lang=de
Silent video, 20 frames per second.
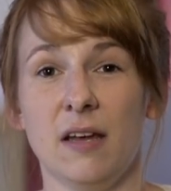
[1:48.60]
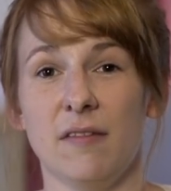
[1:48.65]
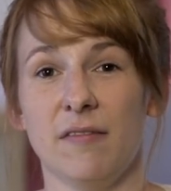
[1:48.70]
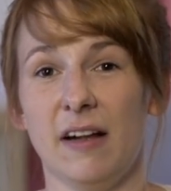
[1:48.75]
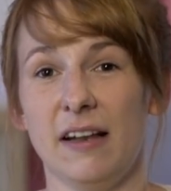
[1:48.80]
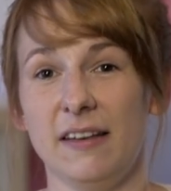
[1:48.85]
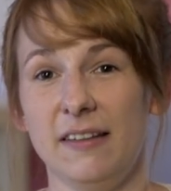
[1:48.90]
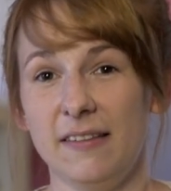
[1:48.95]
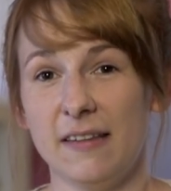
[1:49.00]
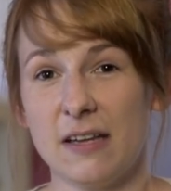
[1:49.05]

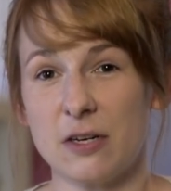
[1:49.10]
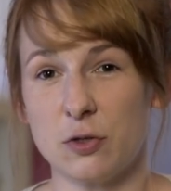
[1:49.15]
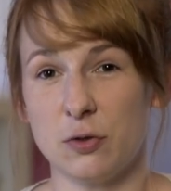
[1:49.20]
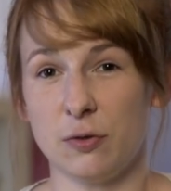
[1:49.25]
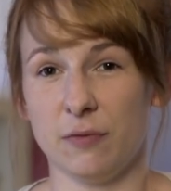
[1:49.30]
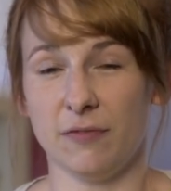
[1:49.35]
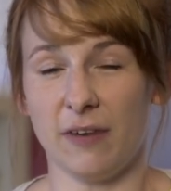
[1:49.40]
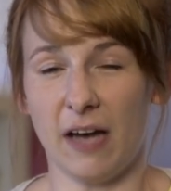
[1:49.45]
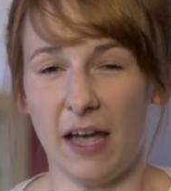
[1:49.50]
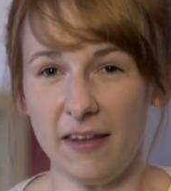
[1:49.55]
weil dieser
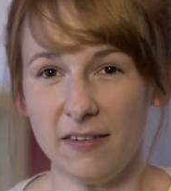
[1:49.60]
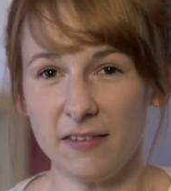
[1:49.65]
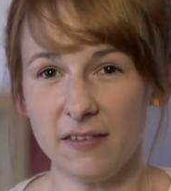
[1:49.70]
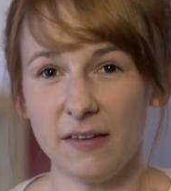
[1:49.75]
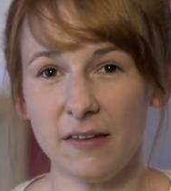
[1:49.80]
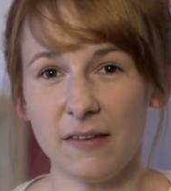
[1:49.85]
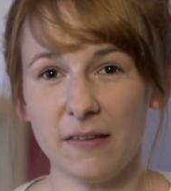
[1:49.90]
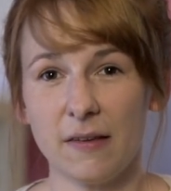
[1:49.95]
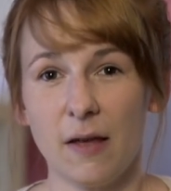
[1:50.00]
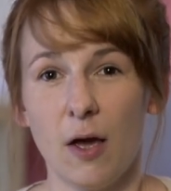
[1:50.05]
schön weich
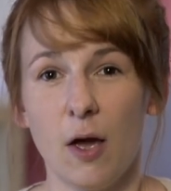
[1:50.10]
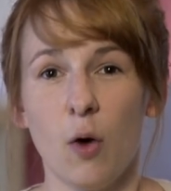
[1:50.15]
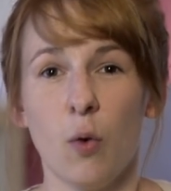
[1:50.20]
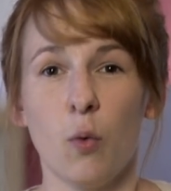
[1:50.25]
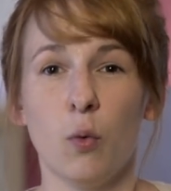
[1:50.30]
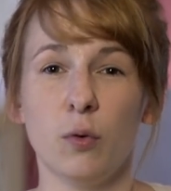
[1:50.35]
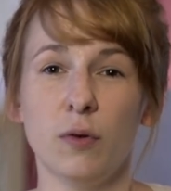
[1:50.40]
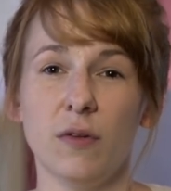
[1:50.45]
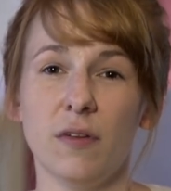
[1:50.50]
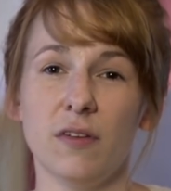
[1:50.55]
ist
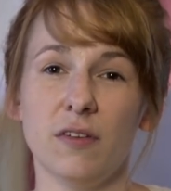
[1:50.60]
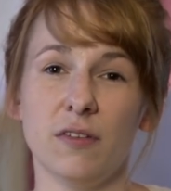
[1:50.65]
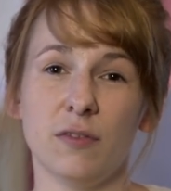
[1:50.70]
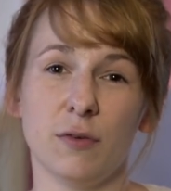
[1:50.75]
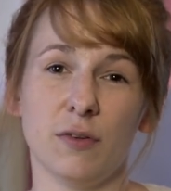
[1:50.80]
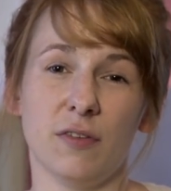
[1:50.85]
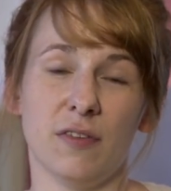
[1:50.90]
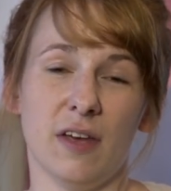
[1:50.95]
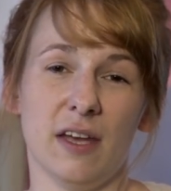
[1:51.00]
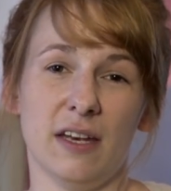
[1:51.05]
und sich
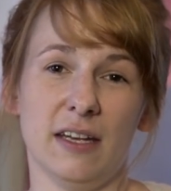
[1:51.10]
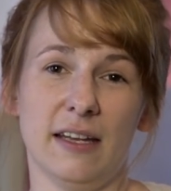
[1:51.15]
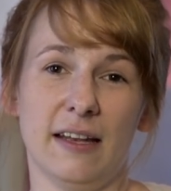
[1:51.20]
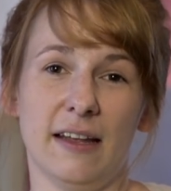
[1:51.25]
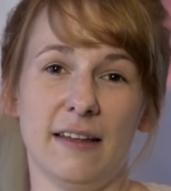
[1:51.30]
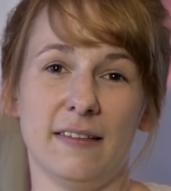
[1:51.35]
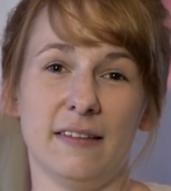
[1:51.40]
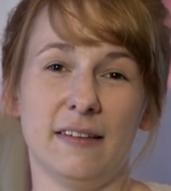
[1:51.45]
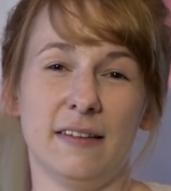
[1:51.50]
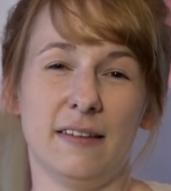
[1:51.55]
durch seine
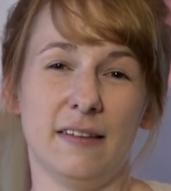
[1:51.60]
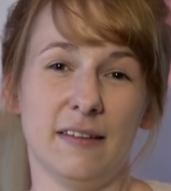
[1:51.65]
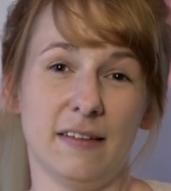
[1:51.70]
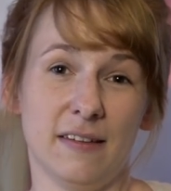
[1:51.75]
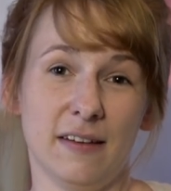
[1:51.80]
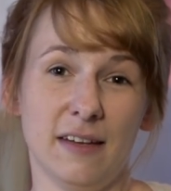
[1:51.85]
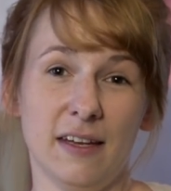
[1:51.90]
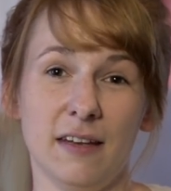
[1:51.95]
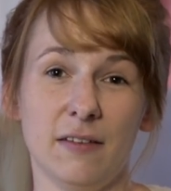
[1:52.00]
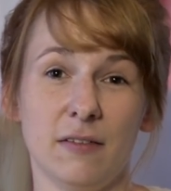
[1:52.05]

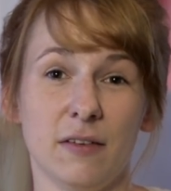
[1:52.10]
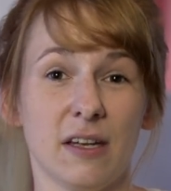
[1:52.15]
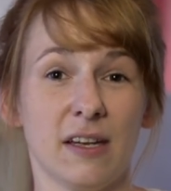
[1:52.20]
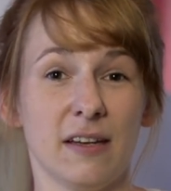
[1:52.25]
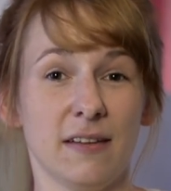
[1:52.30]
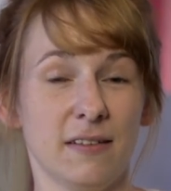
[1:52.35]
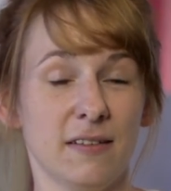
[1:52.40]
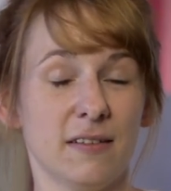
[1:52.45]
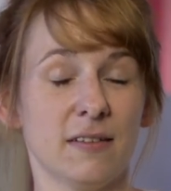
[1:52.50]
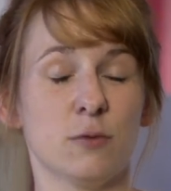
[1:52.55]
Elastizität
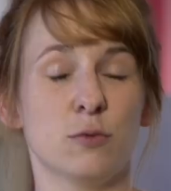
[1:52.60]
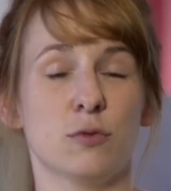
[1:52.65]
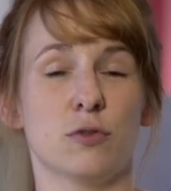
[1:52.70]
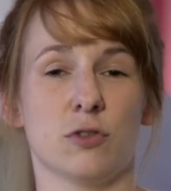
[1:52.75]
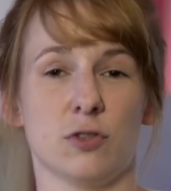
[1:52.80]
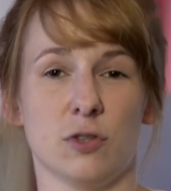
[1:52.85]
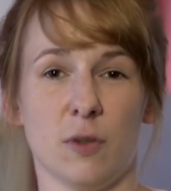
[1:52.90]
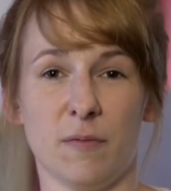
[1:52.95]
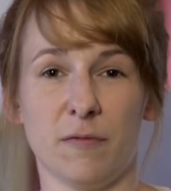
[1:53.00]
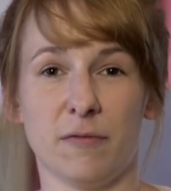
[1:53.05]
richtig gut
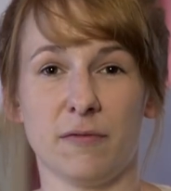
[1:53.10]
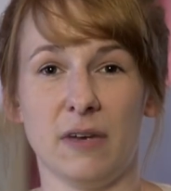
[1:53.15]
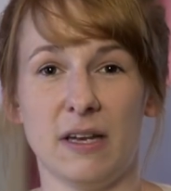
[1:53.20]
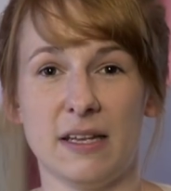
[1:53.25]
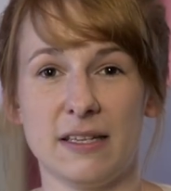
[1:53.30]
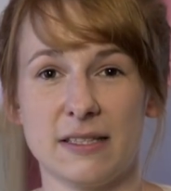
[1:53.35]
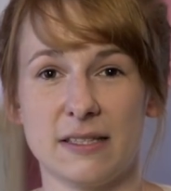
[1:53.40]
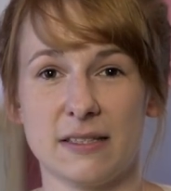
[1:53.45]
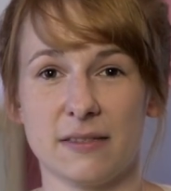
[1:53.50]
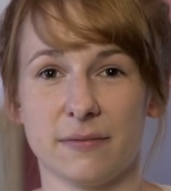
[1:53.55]
stopfen
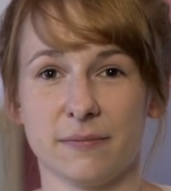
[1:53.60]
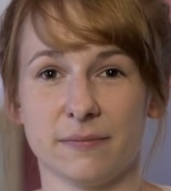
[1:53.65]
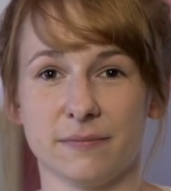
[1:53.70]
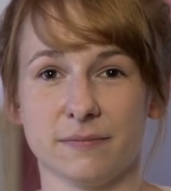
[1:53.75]
lässt.